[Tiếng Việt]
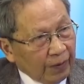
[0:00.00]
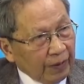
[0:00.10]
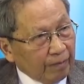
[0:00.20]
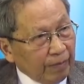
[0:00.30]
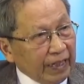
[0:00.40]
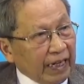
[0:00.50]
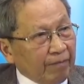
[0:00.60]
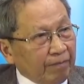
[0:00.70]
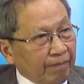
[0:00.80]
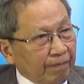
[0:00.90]
được mười
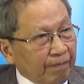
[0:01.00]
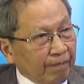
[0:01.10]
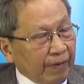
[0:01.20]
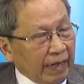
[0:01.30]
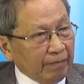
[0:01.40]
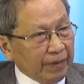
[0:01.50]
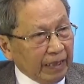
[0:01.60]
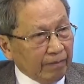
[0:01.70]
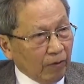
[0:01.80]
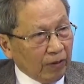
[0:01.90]
năm, năm
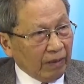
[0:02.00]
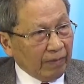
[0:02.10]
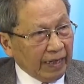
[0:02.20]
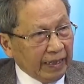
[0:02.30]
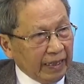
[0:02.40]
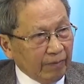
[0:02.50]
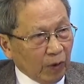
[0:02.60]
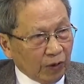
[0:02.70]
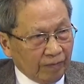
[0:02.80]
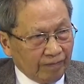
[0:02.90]
chín mươi mốt, năm hai nghìn không trăm lẻ một.